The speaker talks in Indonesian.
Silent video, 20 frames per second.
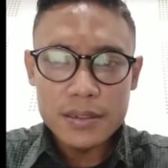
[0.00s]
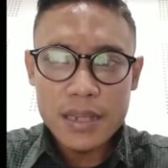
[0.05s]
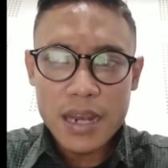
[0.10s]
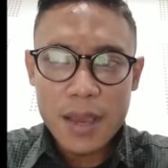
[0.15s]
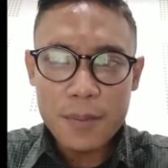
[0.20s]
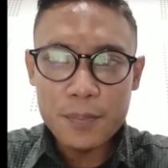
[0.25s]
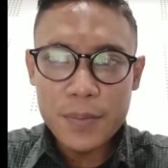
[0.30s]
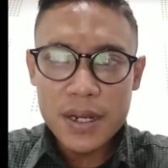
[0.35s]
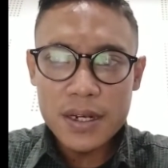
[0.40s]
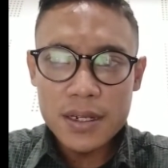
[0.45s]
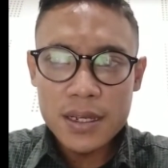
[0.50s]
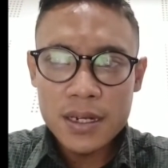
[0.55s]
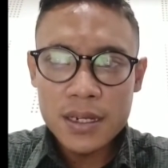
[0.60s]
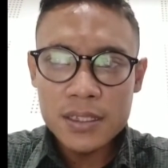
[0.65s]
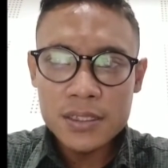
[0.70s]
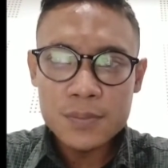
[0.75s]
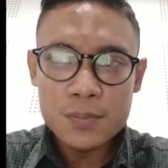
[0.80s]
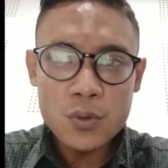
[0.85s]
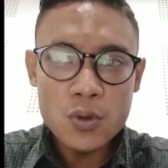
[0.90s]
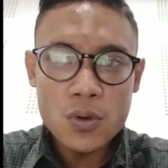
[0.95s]
8
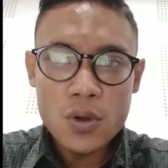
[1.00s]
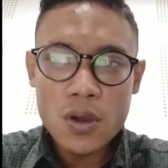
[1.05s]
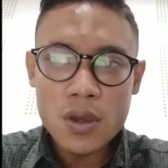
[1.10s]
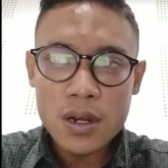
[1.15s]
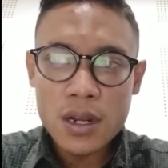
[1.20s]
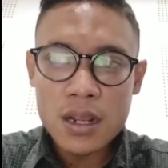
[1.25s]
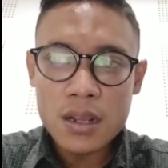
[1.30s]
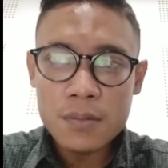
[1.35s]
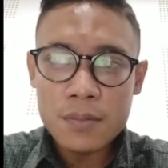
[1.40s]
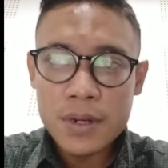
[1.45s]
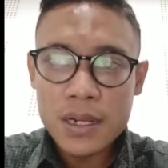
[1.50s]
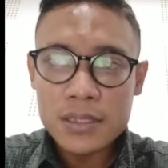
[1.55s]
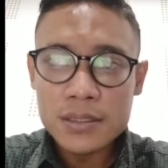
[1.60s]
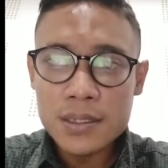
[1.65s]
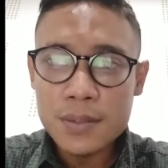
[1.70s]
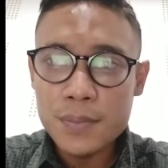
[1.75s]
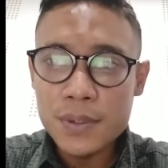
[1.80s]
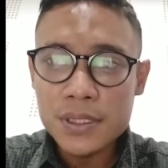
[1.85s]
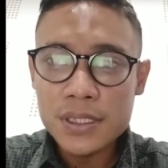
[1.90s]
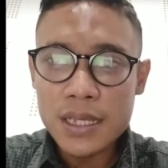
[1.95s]
dari 10 orang
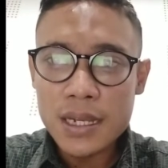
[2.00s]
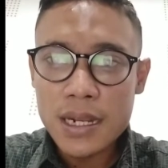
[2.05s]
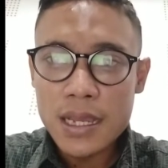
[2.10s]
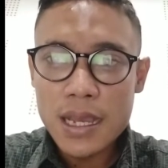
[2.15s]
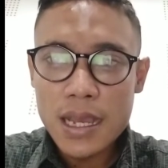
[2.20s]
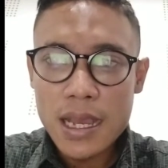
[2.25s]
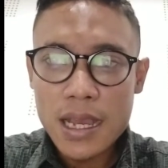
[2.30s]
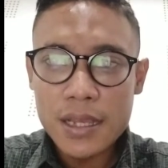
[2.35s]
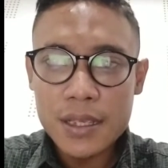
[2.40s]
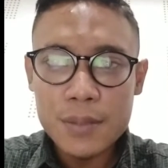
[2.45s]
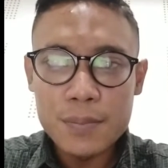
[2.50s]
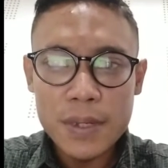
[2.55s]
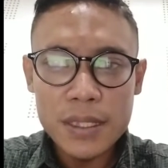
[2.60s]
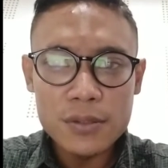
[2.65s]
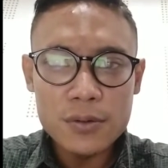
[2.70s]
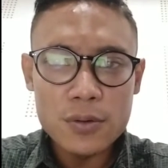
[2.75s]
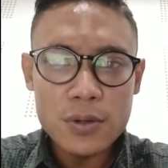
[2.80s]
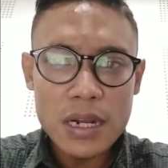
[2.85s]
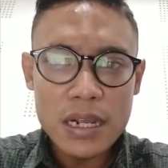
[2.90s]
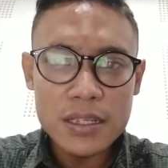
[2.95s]
merasa bersalah
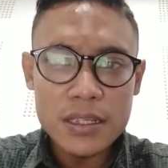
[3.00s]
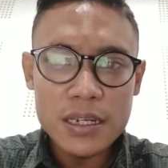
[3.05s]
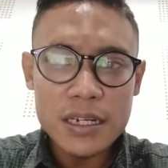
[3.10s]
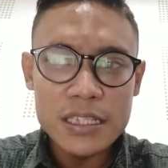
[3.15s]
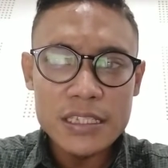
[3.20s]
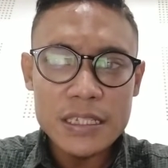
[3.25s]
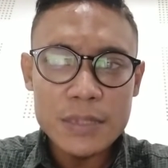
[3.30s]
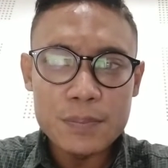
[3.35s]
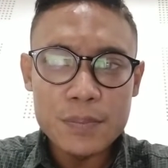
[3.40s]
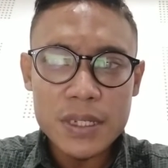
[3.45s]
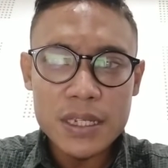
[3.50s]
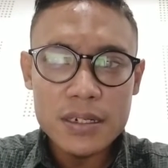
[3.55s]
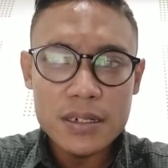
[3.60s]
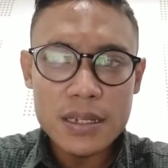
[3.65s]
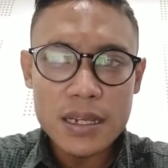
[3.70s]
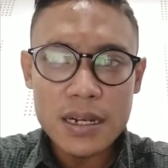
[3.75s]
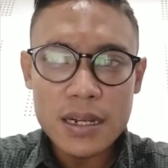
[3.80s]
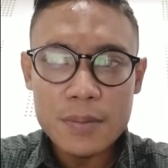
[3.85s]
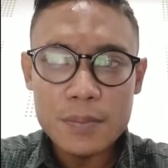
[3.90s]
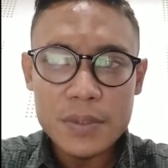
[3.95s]
akibat kurangnya
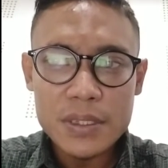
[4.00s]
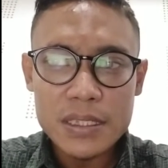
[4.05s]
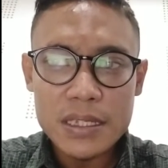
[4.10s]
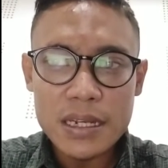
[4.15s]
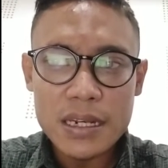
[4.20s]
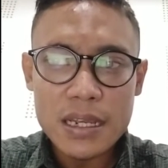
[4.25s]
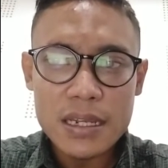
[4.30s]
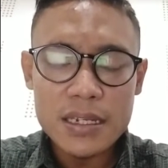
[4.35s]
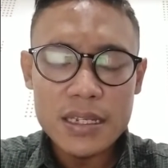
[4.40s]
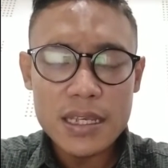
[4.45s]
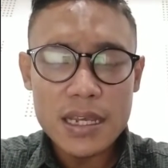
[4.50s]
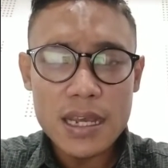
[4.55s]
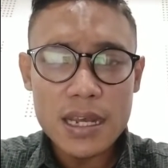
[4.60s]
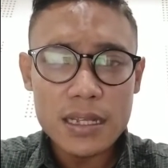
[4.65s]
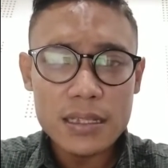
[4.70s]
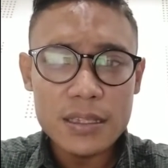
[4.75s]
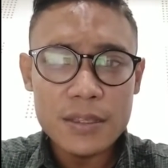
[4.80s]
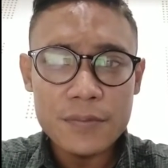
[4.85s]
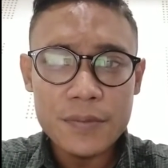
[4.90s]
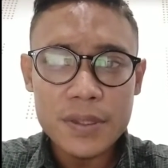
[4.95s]
disiplin dalam menjalani
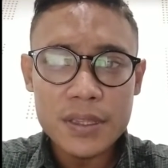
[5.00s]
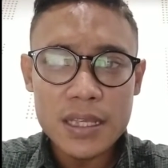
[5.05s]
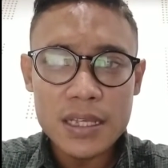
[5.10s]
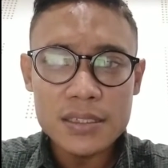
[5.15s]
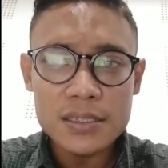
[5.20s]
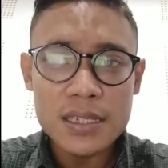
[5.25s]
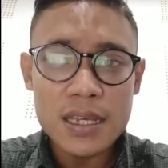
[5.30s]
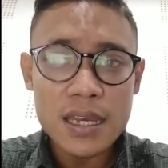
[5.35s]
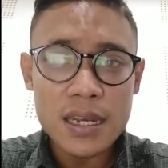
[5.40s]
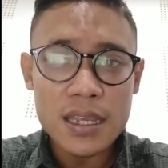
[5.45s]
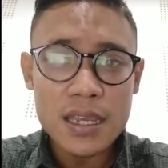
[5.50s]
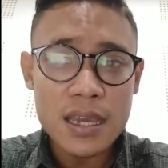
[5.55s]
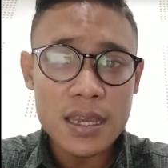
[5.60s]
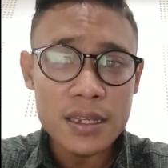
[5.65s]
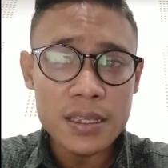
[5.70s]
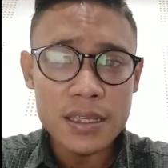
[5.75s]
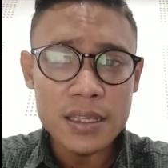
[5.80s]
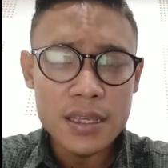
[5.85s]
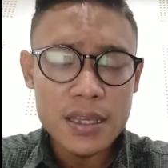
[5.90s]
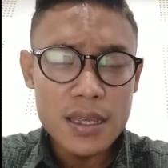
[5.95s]
aktivitas
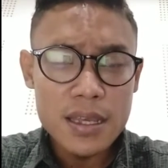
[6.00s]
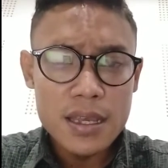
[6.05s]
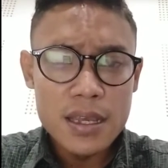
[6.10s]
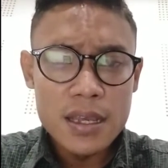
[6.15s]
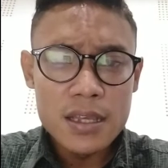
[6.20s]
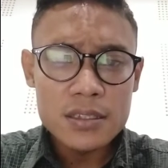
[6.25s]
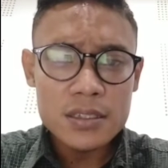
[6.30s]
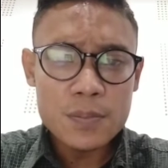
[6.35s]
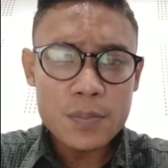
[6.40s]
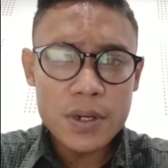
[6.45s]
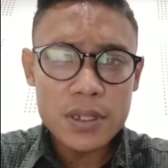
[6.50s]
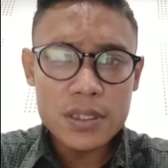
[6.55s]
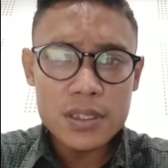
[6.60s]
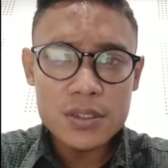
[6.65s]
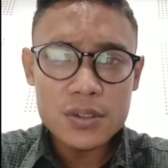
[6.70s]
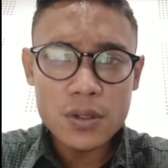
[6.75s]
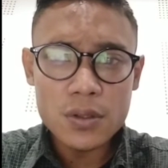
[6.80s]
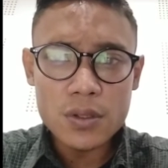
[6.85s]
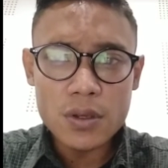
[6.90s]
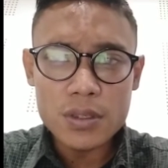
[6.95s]
sehari-hari.
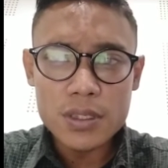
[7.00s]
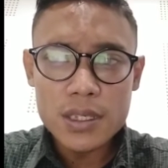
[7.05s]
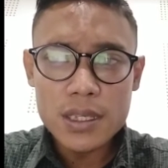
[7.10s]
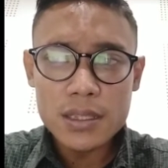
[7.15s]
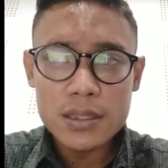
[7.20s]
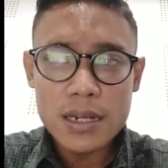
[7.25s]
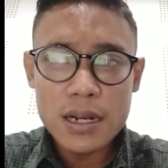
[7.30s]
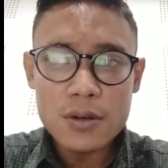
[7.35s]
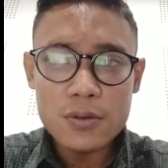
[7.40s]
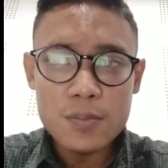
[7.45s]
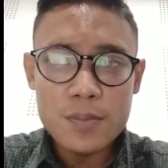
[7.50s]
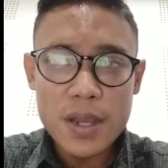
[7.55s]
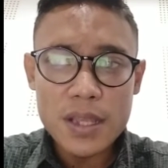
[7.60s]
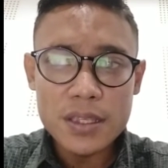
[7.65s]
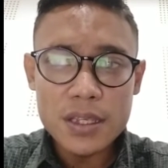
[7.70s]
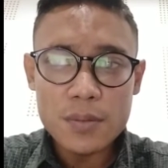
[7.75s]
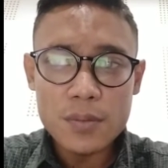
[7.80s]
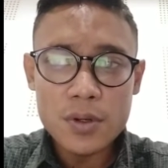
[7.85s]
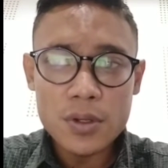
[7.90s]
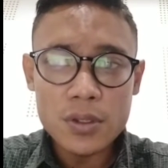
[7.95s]
Seperti contohnya terlalu
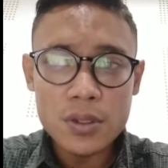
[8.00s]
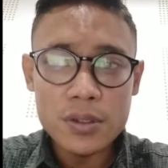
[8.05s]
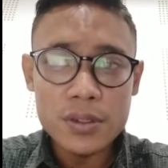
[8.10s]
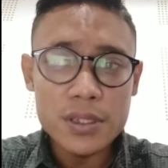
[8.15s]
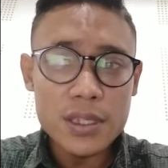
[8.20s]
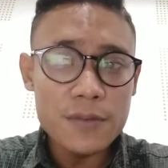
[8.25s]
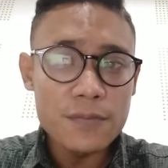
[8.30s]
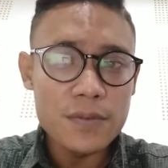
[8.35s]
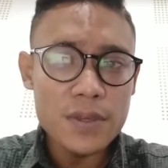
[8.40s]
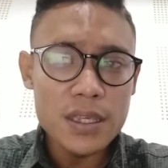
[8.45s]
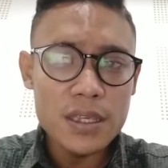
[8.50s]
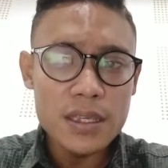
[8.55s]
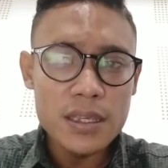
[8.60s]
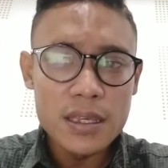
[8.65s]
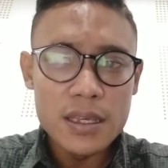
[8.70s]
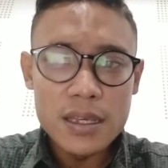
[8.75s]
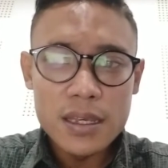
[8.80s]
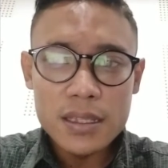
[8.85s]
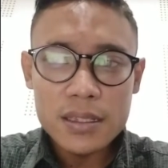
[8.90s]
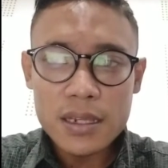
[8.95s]
banyak menonton TV,
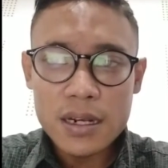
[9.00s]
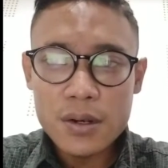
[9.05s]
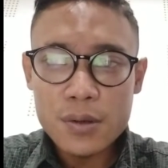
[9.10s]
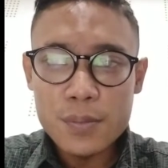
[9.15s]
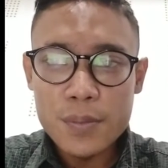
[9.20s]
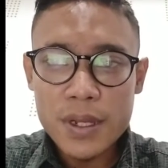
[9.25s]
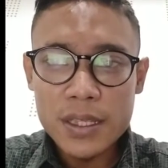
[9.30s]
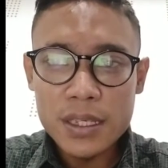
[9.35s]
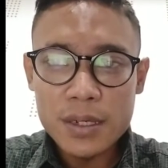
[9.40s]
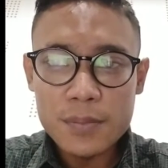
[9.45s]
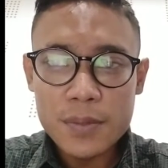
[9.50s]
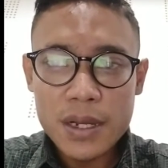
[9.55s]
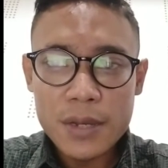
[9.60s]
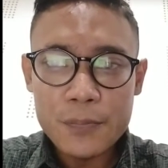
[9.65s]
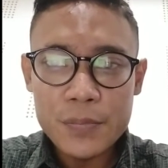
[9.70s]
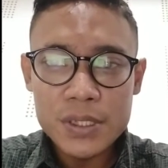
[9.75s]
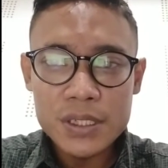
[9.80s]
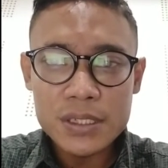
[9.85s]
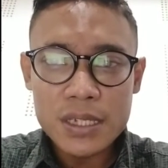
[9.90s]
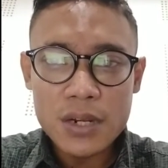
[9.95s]
terlalu banyak
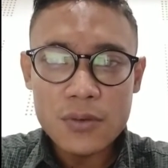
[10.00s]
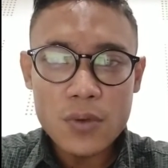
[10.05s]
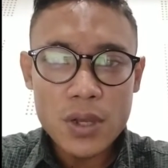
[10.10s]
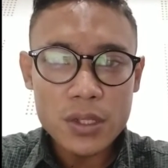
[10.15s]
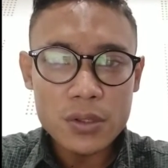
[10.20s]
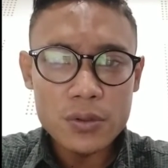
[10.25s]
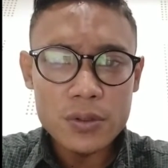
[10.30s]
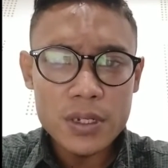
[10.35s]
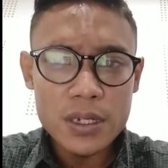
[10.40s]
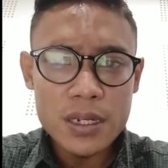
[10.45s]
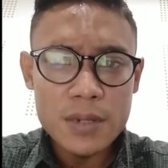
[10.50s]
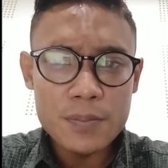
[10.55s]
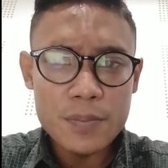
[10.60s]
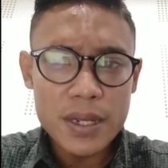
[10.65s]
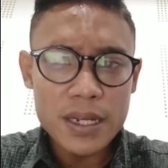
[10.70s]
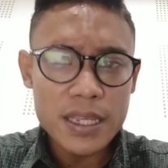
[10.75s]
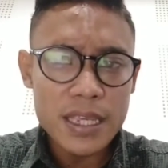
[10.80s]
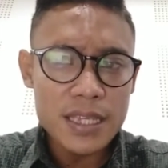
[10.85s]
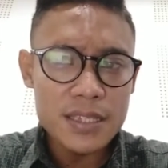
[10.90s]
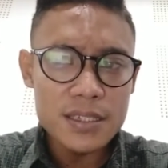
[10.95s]
menghabiskan waktu di
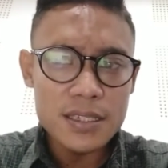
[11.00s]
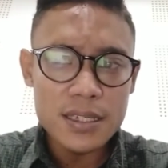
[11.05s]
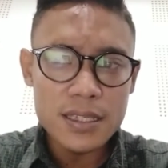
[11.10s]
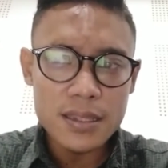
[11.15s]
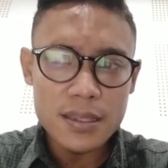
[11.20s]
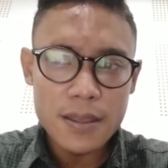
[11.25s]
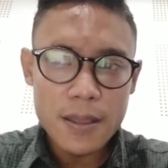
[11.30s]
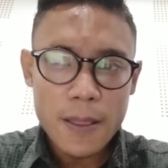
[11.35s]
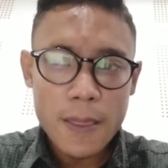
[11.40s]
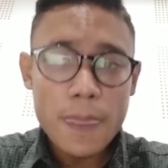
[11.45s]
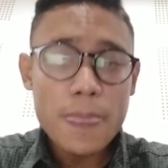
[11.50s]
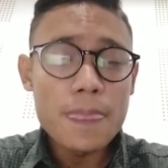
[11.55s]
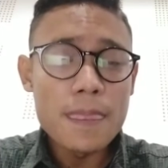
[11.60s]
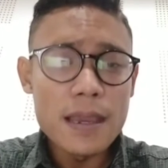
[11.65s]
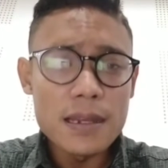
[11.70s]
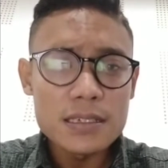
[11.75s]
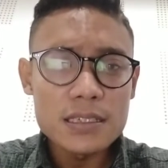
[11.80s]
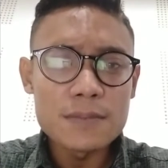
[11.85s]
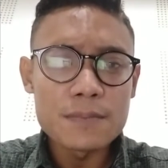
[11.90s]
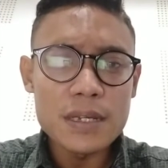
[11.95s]
depan gadget,
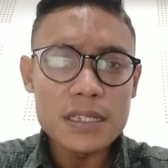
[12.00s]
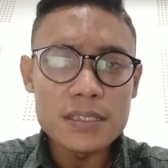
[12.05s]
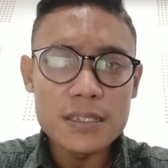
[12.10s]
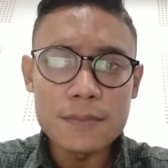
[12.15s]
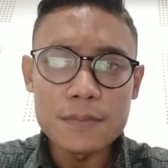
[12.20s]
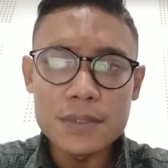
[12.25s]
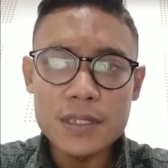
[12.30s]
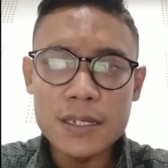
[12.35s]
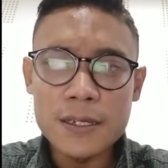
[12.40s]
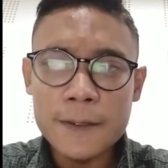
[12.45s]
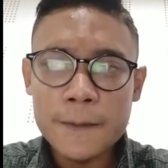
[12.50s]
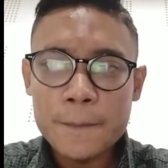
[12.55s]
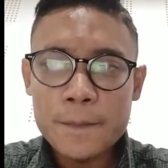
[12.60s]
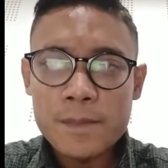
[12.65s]
dan semacamnya.